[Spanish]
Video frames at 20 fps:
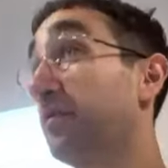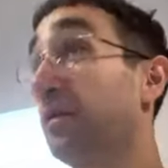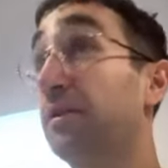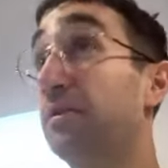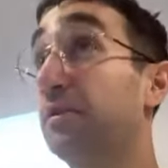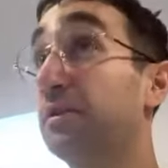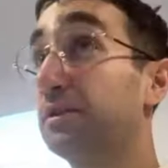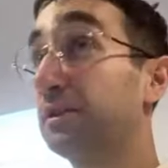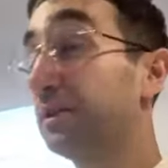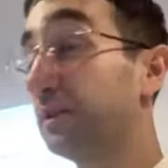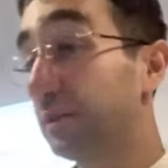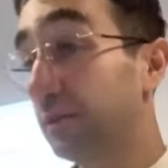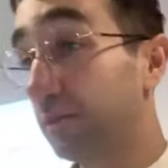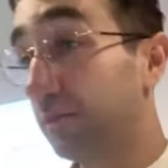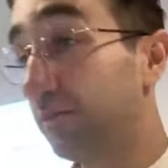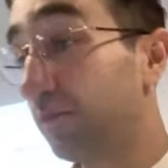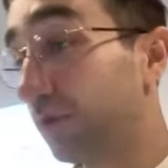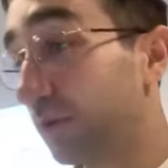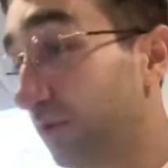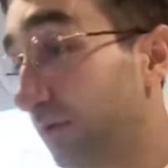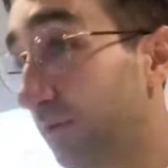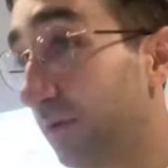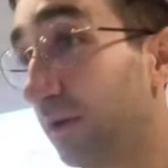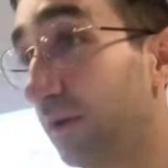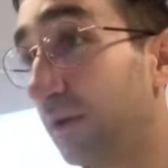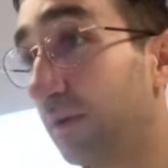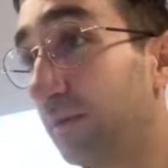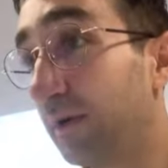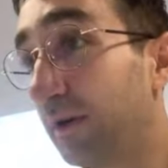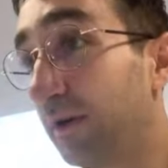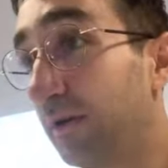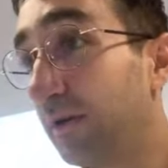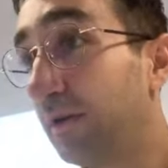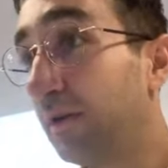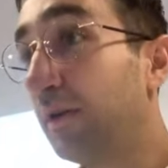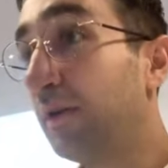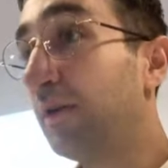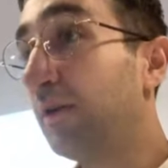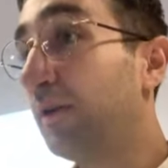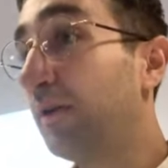cuando, así, un poquito por encima.
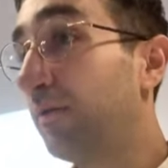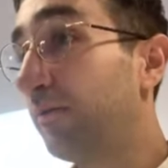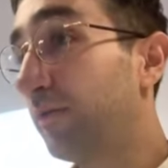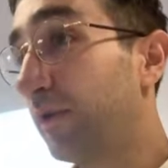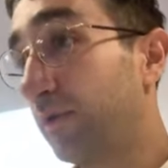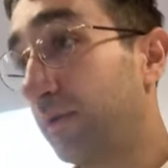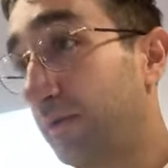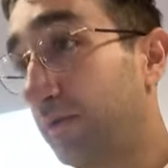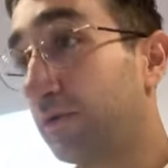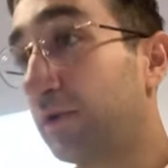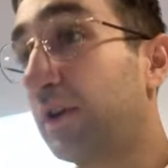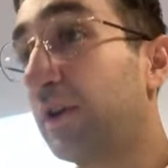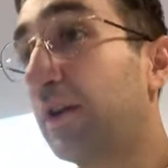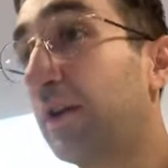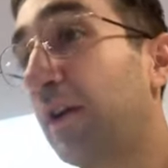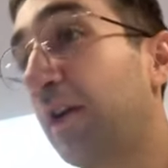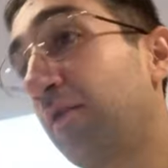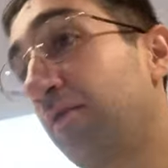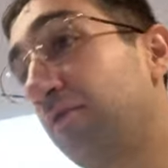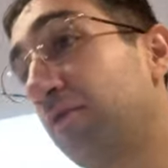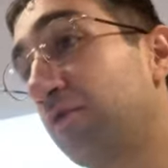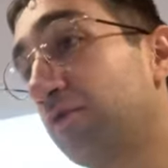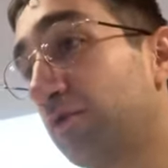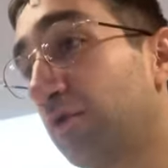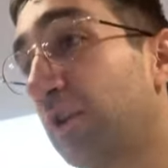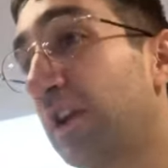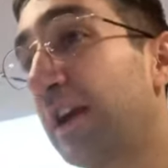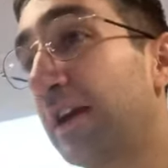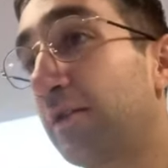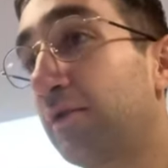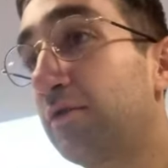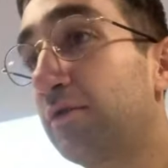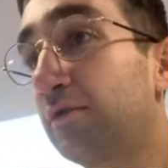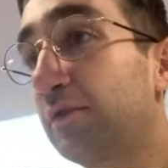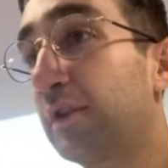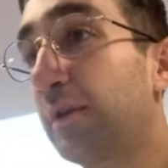Pero vamos, que algunos son largos,